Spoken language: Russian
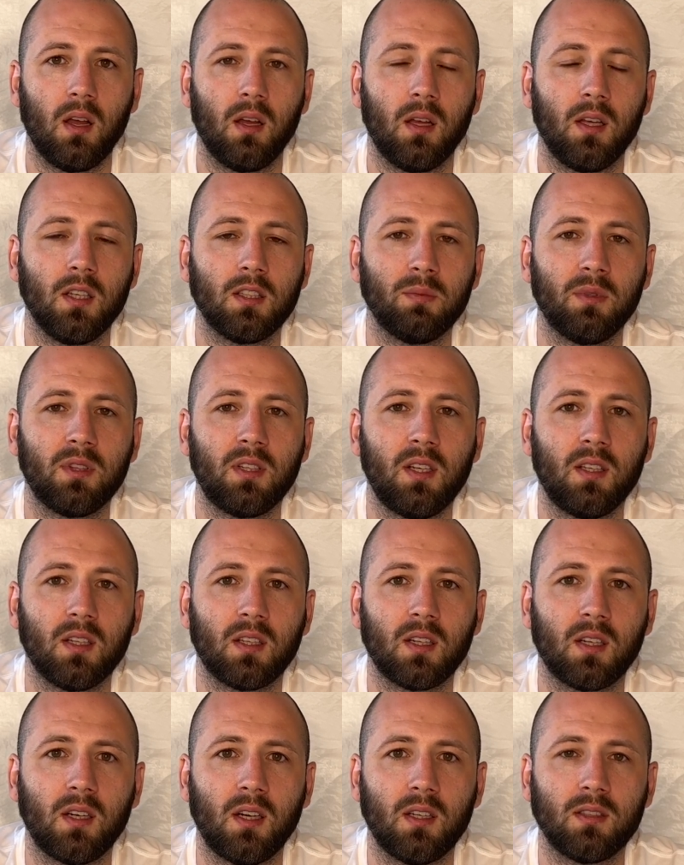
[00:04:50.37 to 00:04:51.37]
И смотрите,
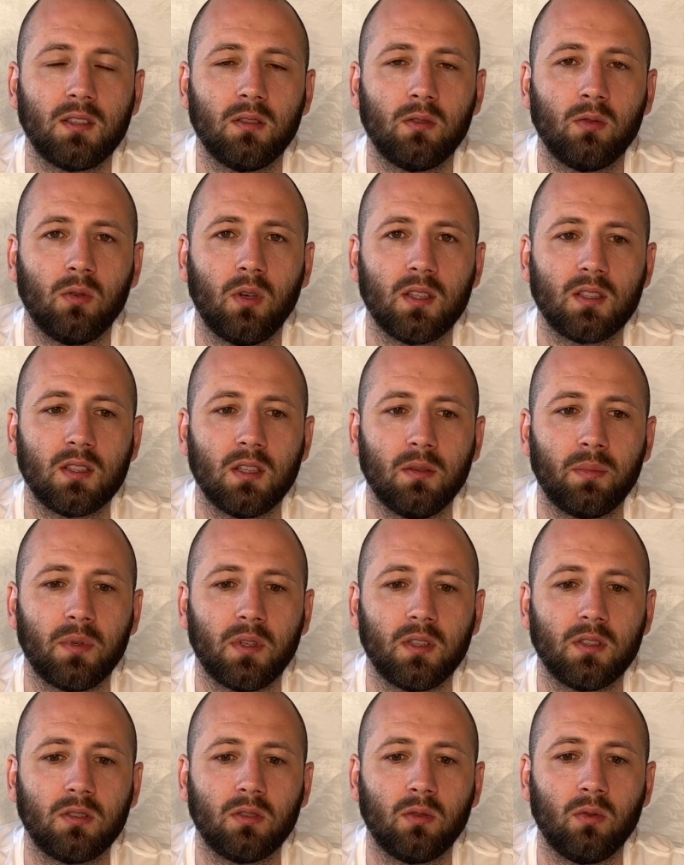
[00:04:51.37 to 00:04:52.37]
какая ситуация
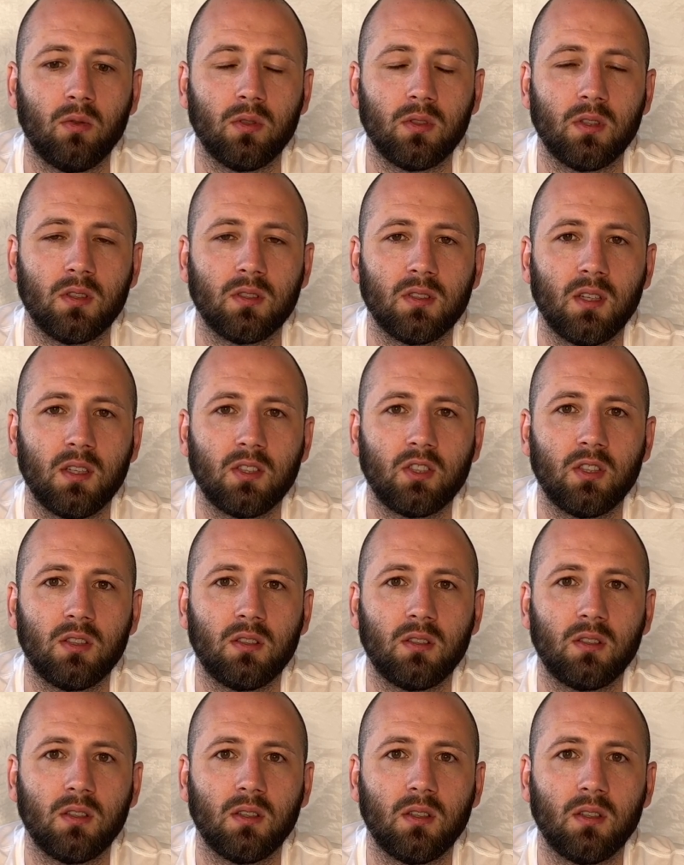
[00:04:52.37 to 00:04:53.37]
происходит.
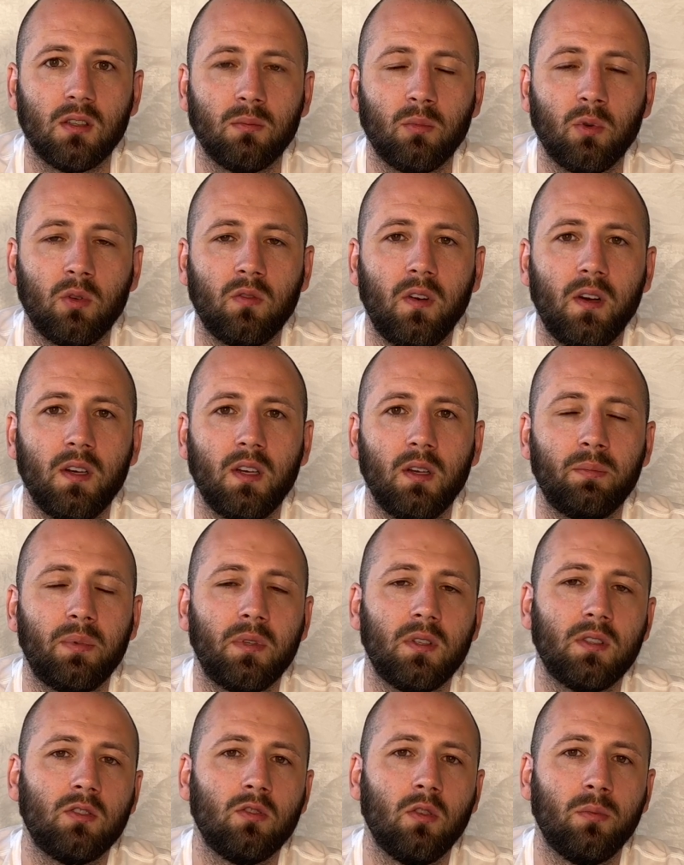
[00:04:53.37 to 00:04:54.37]
Значит, э, буквально
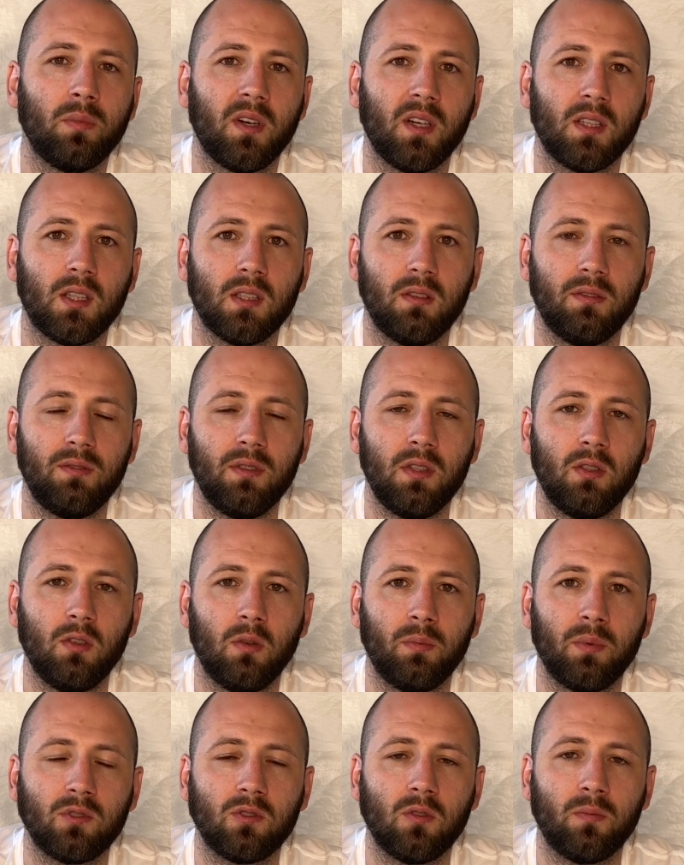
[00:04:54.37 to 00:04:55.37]
перед съемкой этого
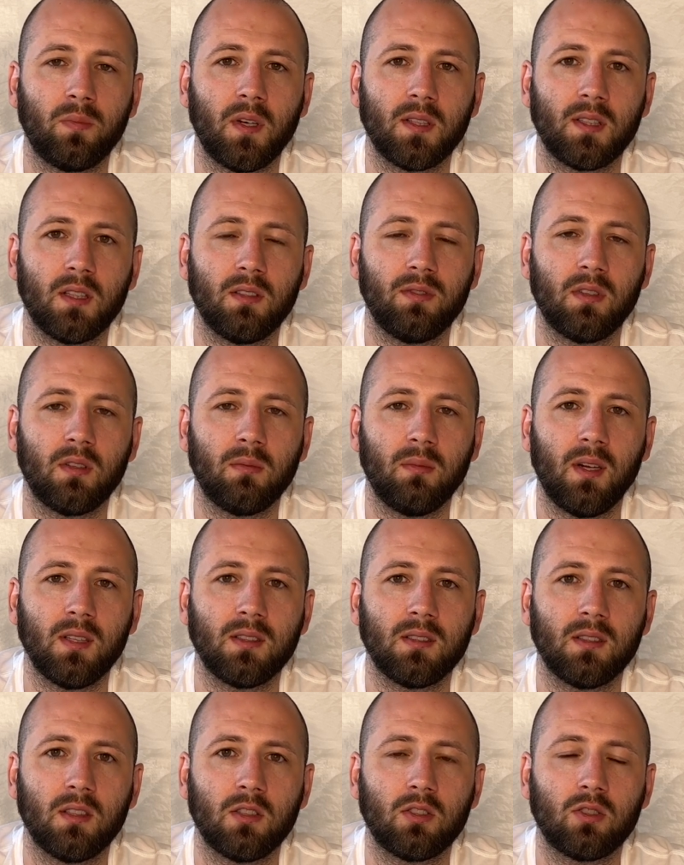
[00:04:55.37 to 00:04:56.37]
видео поступает
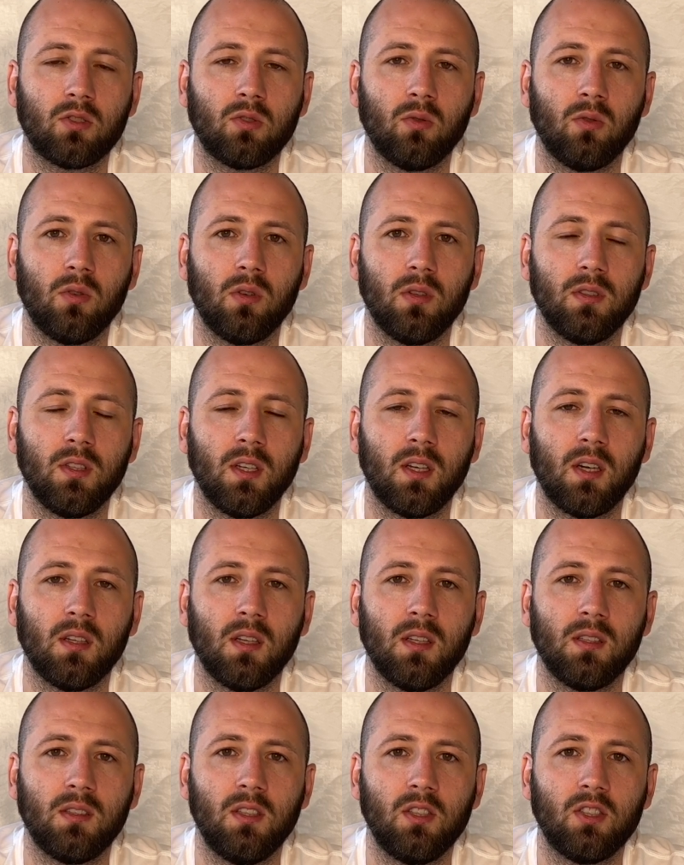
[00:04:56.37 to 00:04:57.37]
информация, что
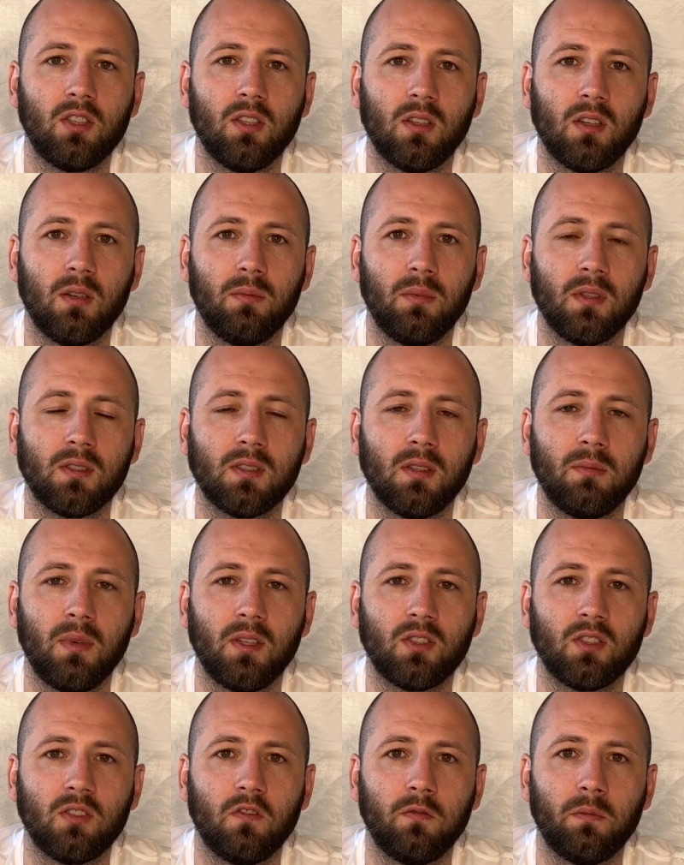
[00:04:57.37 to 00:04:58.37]
Николай Тищенко был
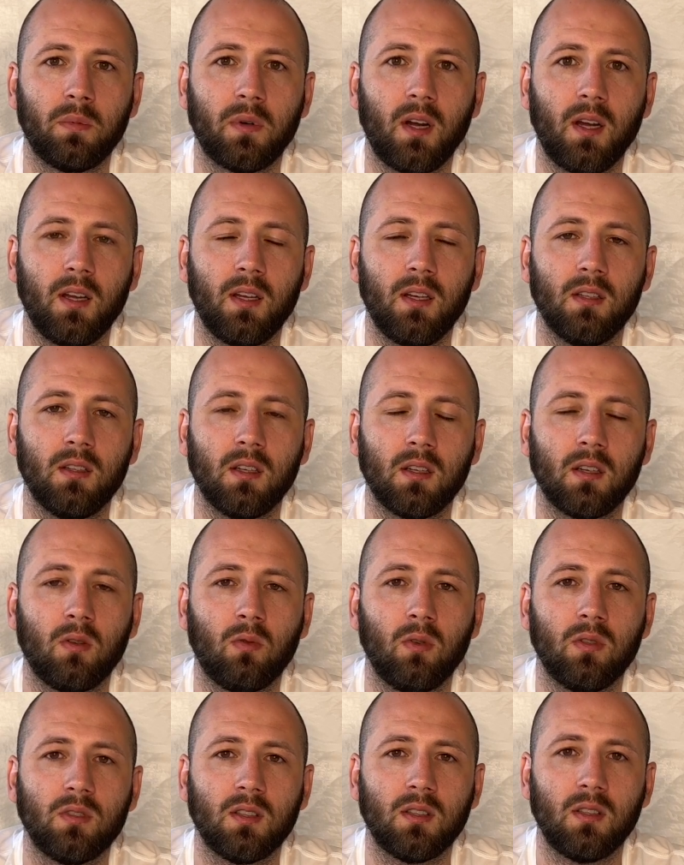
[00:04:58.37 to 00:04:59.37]
замечен в Праге на
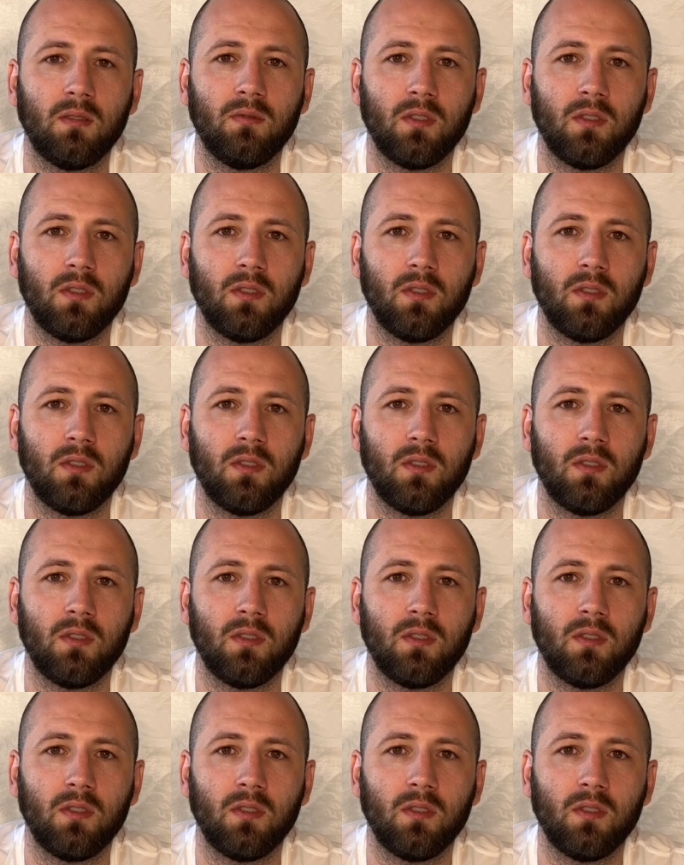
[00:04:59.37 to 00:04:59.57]
какой-то там